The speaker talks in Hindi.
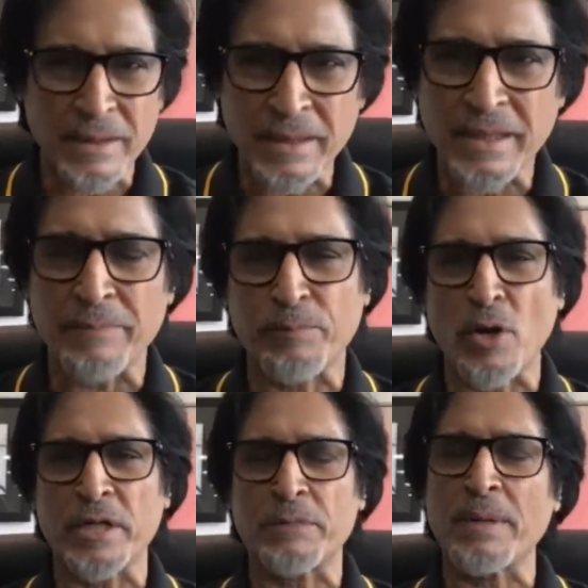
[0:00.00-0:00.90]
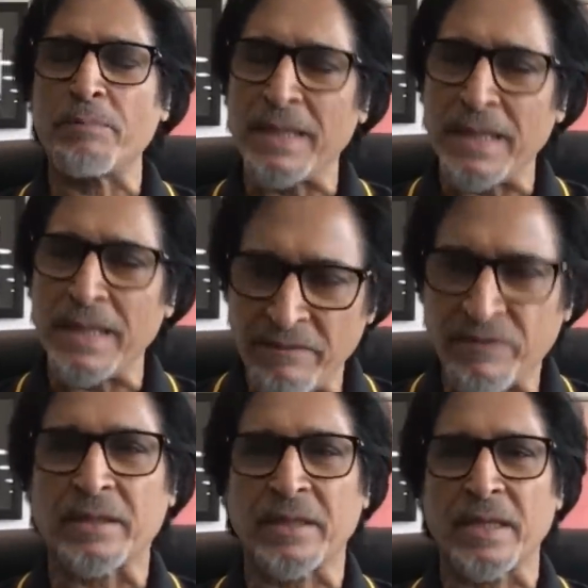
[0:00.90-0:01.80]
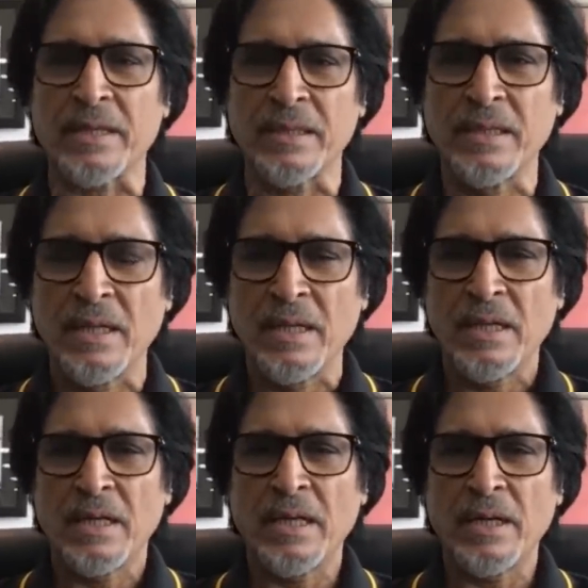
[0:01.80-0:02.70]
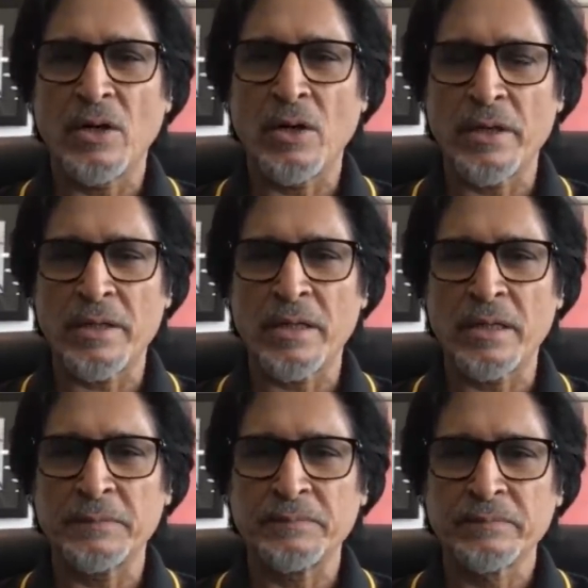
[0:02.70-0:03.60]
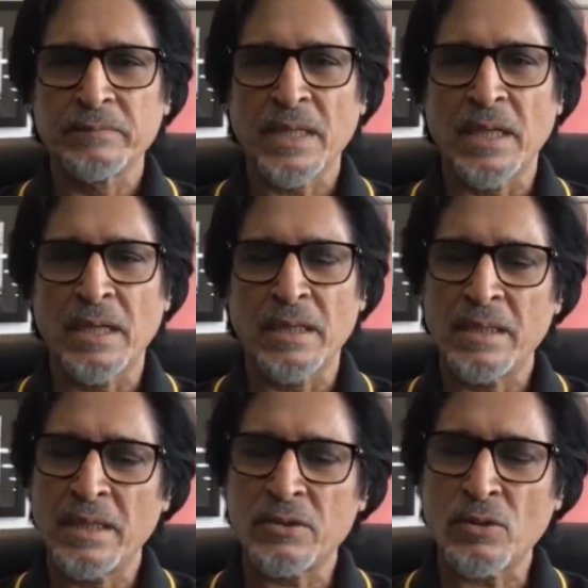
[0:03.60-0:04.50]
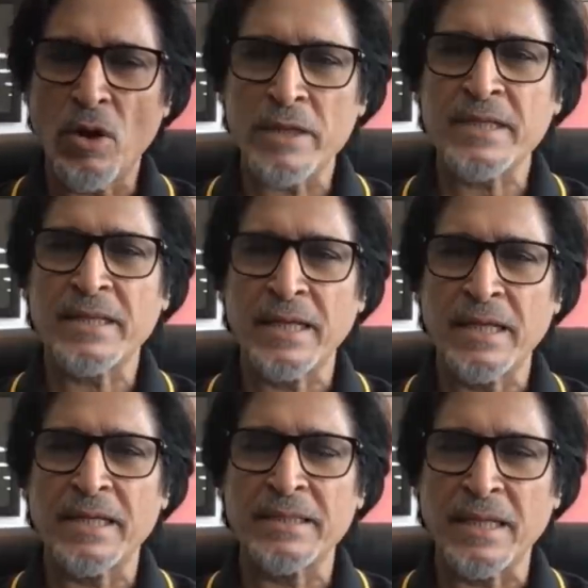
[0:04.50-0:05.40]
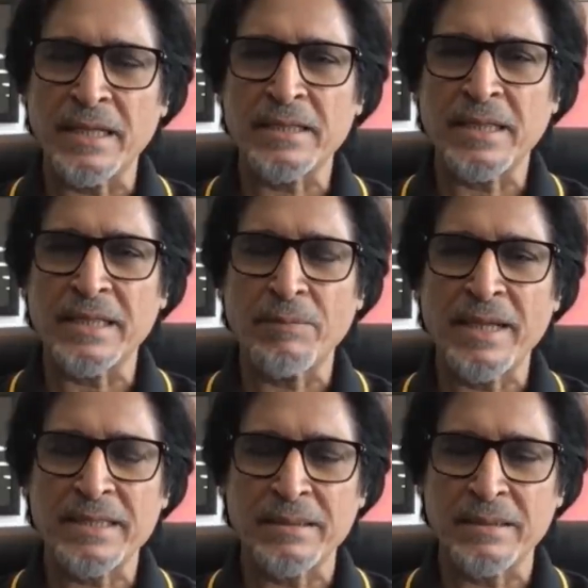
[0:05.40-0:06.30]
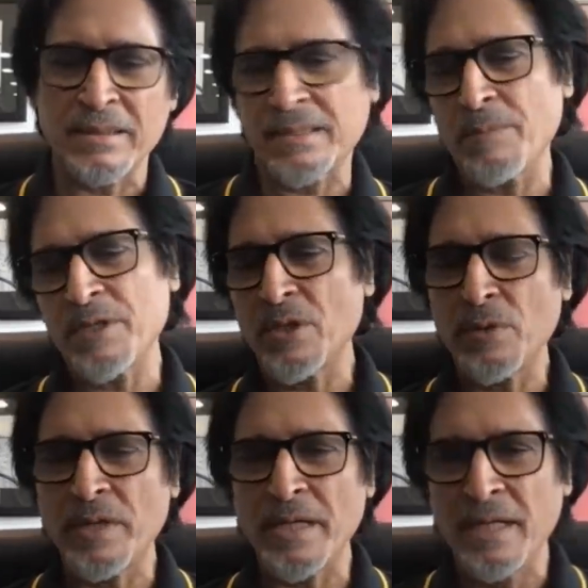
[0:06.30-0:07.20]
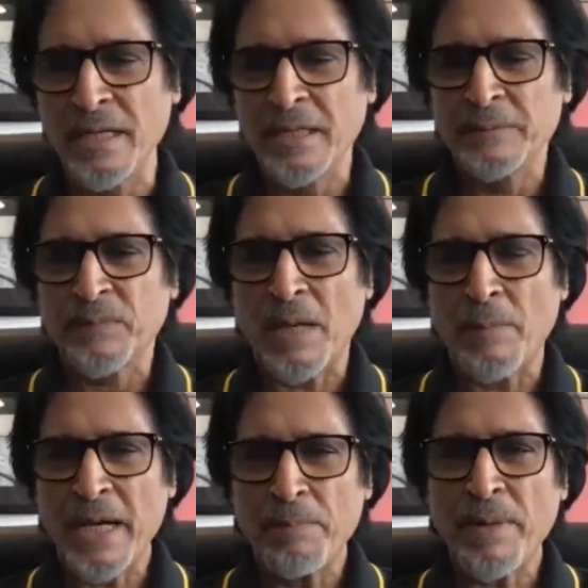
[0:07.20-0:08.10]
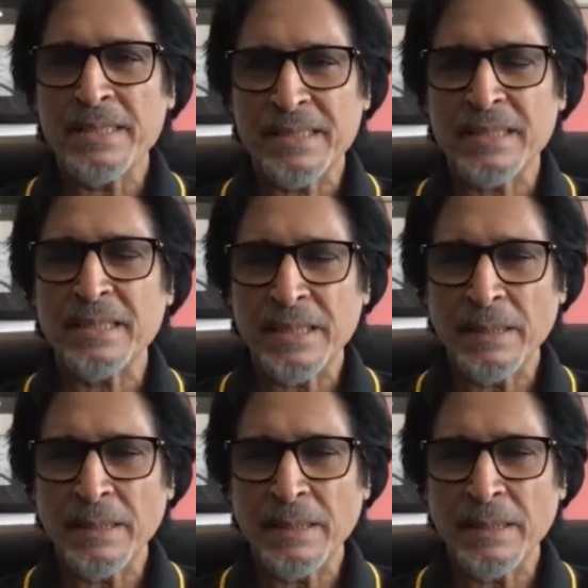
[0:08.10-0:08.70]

के प्रोडक्ट में बिलीव करते हैं और इसको और ज़्यादा लेके जाना चाहते हैं मैं समझता हूँ कि हमारे पास सब